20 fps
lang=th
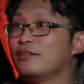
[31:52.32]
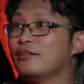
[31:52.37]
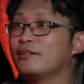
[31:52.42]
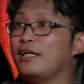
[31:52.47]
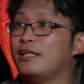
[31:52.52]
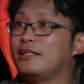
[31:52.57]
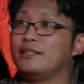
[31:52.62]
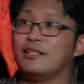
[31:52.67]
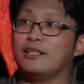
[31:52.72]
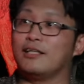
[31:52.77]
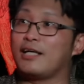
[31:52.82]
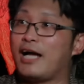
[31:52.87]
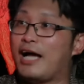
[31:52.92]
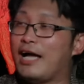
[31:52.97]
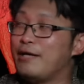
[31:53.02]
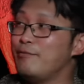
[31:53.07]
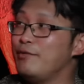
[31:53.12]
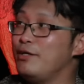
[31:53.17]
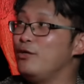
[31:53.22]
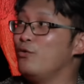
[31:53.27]
แต่เจอใคร
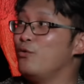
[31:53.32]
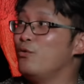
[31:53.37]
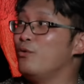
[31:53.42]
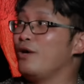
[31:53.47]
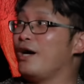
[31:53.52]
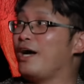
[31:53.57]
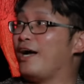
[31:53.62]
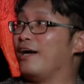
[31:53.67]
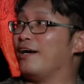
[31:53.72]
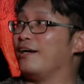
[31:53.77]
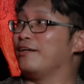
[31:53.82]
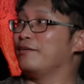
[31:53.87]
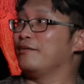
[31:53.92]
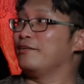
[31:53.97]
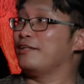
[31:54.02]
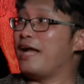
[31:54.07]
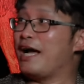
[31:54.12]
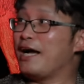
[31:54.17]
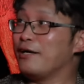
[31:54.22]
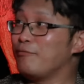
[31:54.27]
ไม่รู้อ่ะ
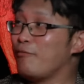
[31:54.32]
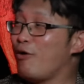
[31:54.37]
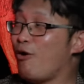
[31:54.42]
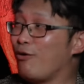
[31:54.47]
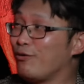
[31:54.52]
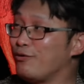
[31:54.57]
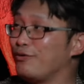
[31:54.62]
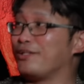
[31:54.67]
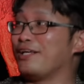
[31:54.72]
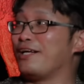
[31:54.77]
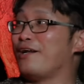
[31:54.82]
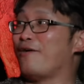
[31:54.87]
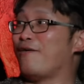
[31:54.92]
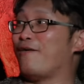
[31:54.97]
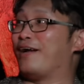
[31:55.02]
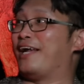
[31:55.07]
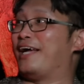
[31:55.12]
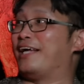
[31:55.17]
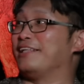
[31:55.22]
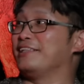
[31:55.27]
นั่งมองอยู่ตลอด
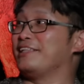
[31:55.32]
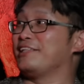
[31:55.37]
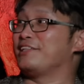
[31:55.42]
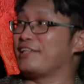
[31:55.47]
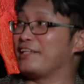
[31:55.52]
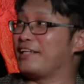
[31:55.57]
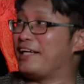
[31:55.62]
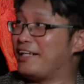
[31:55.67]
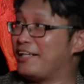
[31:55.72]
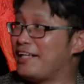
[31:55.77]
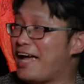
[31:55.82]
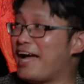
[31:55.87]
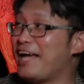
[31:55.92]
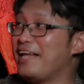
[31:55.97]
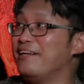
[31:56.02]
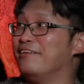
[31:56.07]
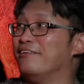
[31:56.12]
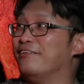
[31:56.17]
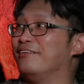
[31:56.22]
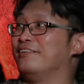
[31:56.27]
อะจะสกิดได้
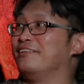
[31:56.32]
เหรอ